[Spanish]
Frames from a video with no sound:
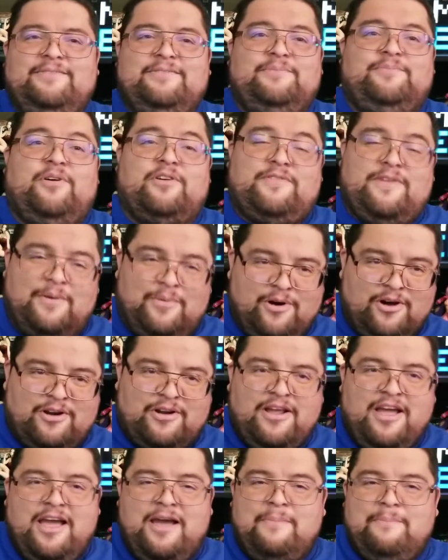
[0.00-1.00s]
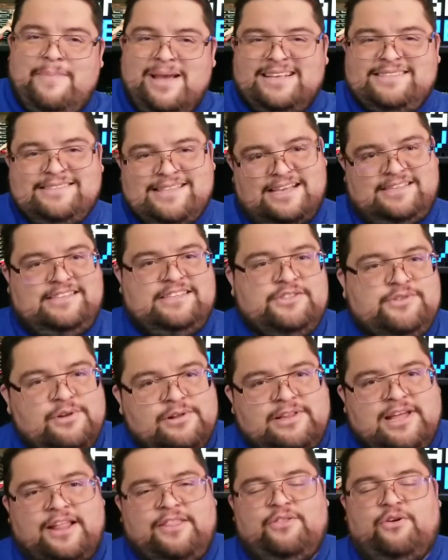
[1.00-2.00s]
Por favor, me estás
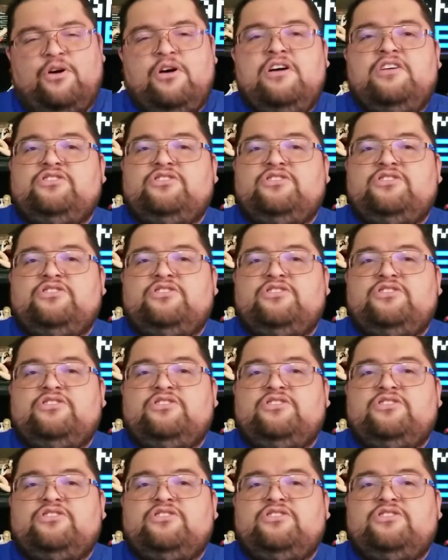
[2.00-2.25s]
insultando.